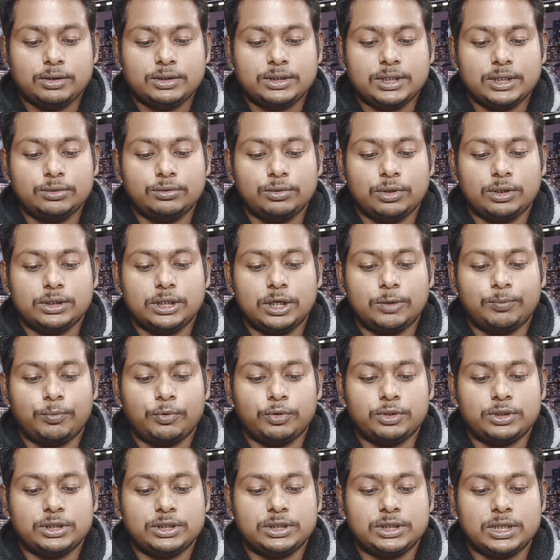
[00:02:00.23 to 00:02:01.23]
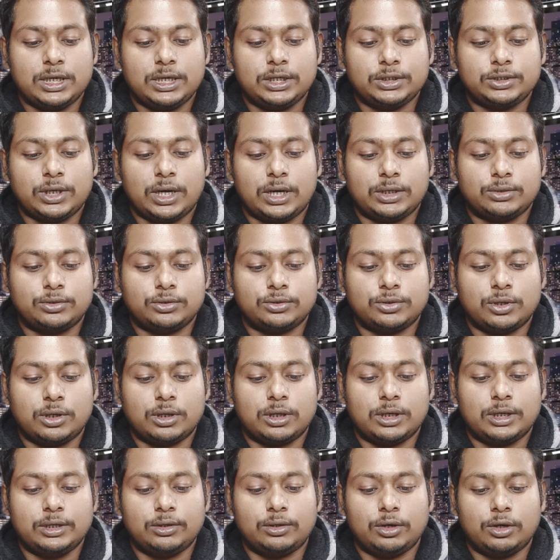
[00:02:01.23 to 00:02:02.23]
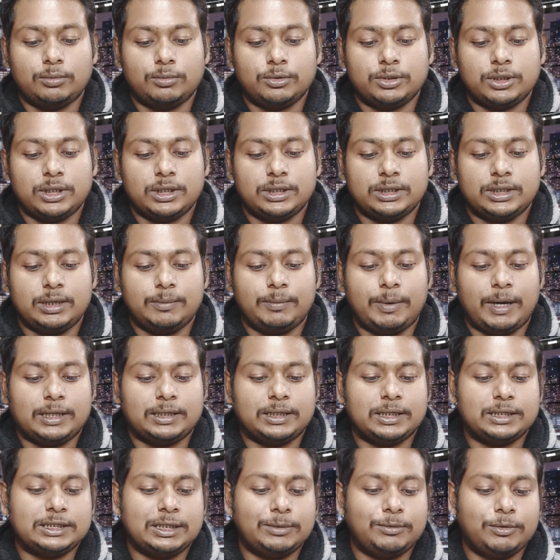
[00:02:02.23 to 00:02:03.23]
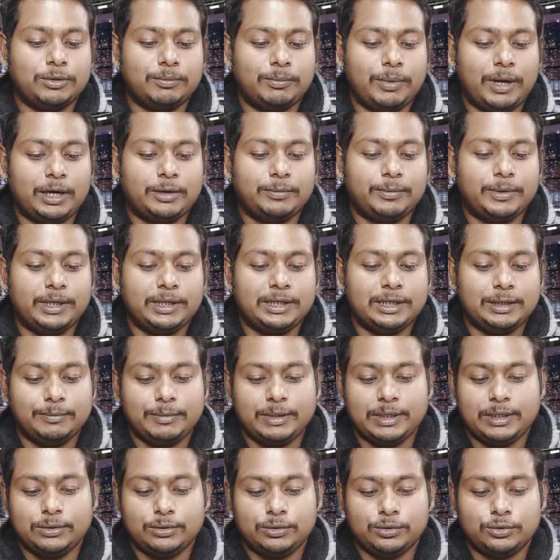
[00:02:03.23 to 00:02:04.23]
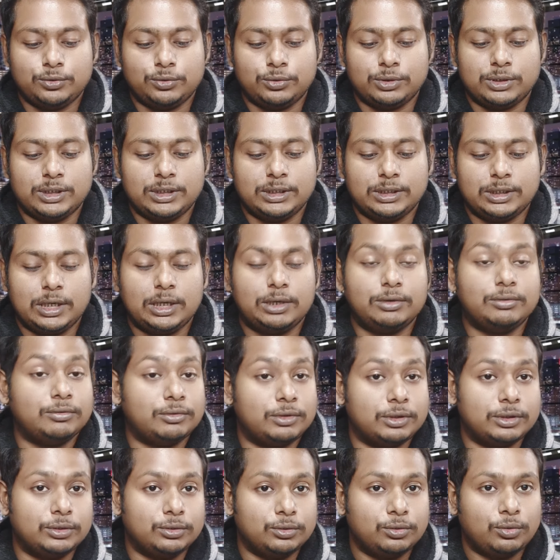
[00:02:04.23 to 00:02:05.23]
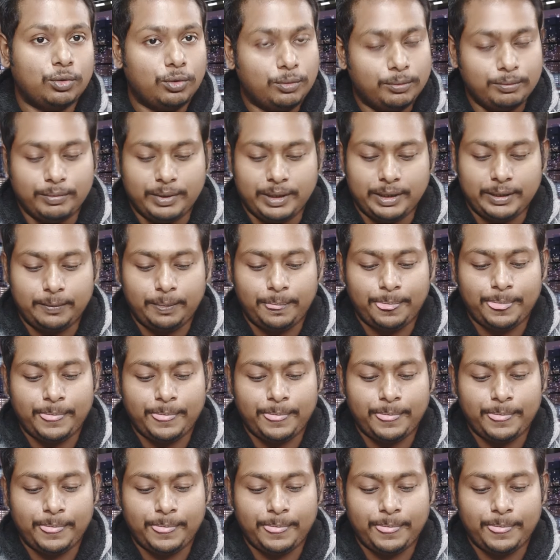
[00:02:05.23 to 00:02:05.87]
হচ্ছে দু হাজার সালে রাজ্য সরকারি কর্মচারীদের ভাতা যেমন বাড়বে তেমনি কিন্তু ছুটিটাও কিন্তু কমবে